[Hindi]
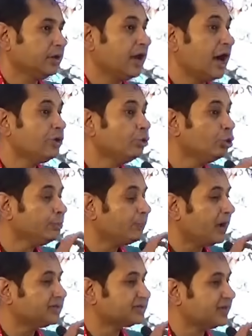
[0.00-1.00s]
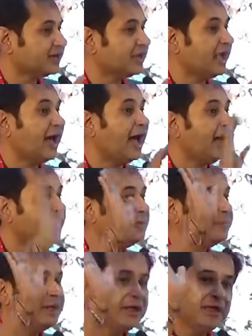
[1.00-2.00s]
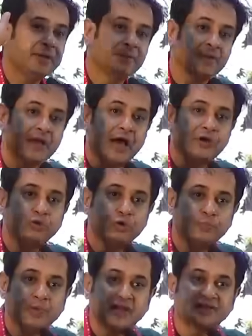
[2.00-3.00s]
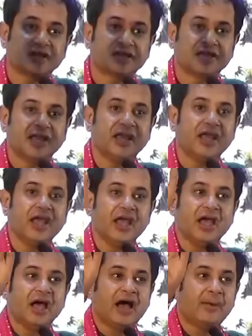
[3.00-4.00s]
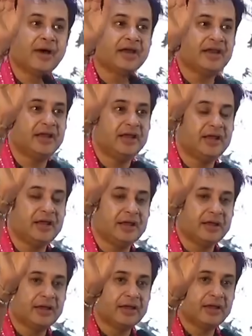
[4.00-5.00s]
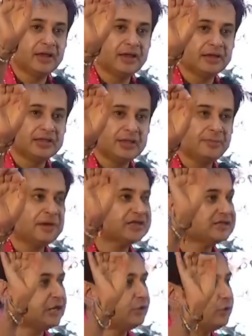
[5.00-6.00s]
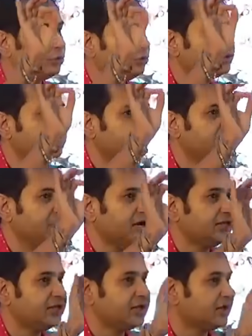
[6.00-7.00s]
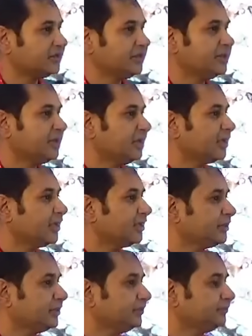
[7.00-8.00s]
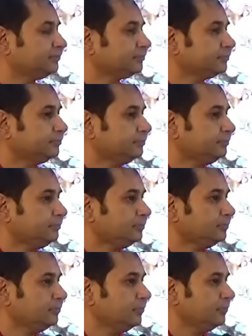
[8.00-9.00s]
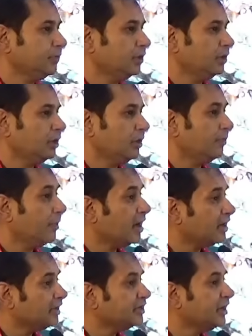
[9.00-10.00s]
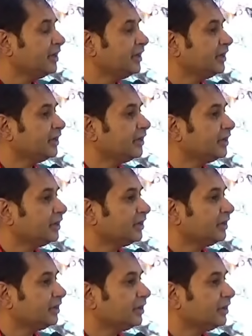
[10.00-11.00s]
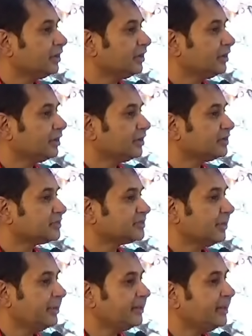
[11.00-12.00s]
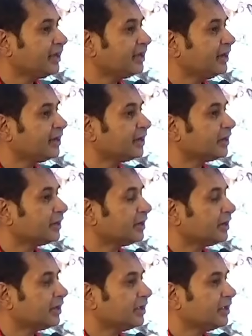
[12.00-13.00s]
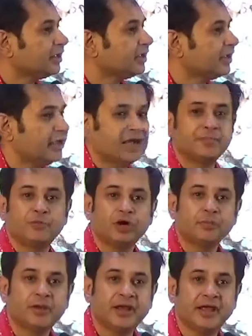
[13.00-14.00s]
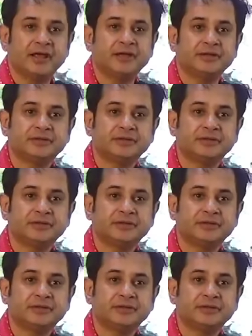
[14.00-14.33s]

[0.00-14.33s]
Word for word: कानून पास करके आयन में कानून पास करके हमारे तिपरासा लोगों को जमीन का अधिकार दे दिया गया था महाराजा ने समय देखकर एयरपोर्ट बनाया